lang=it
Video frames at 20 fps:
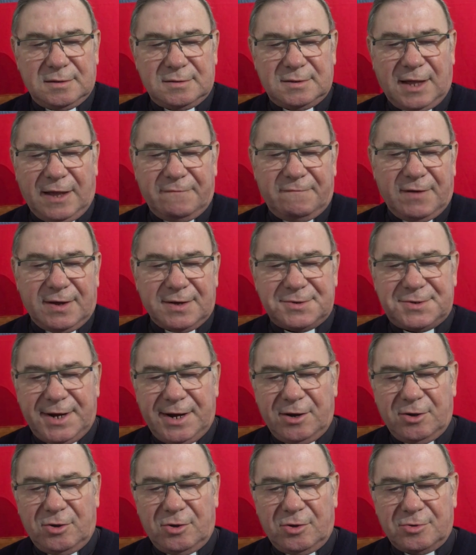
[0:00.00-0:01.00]
dal
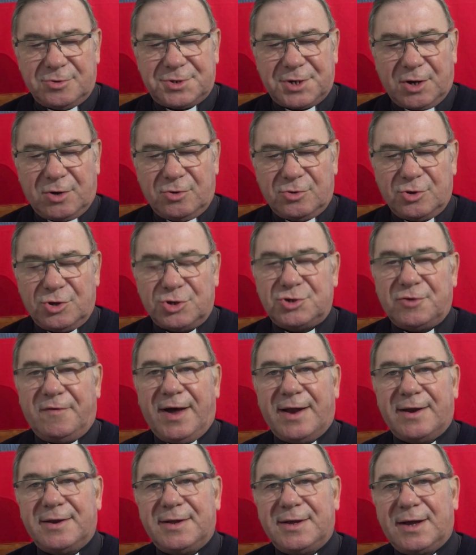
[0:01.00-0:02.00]
Vangelo secondo
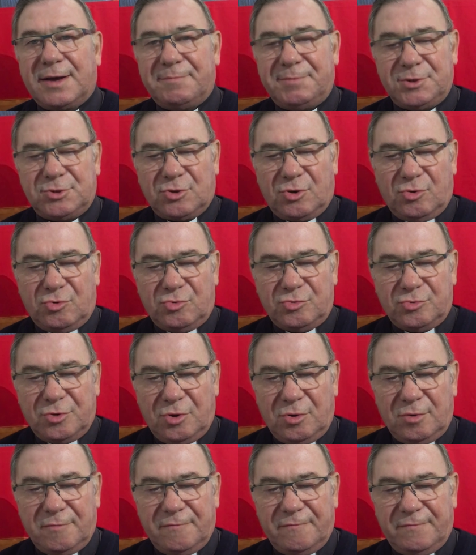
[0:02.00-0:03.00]
Giovanni, capitolo
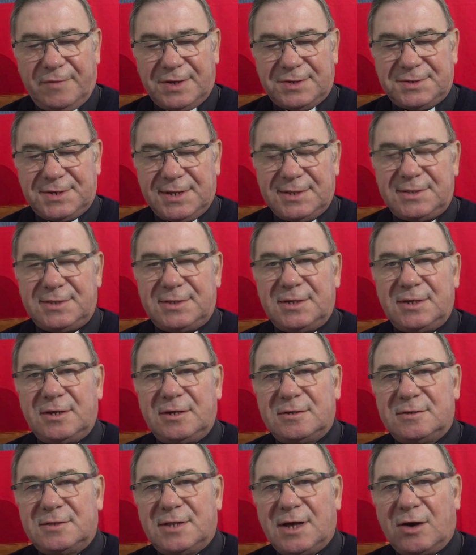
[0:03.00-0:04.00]
1,
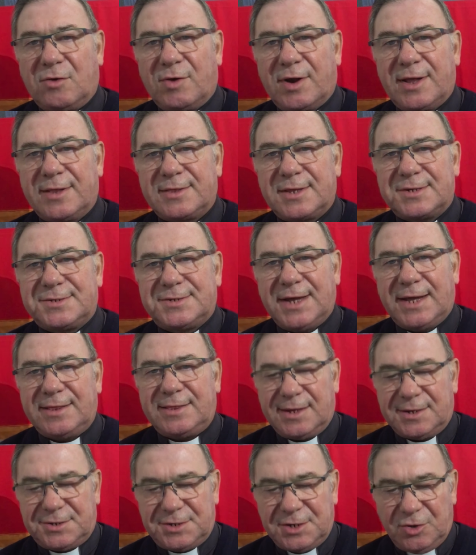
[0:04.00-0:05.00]
versetti da
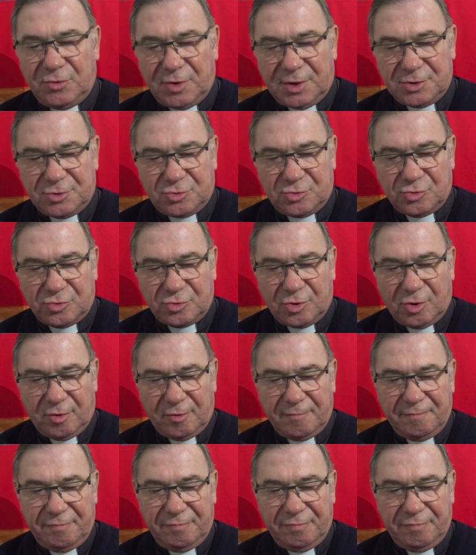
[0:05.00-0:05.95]
47 a 51.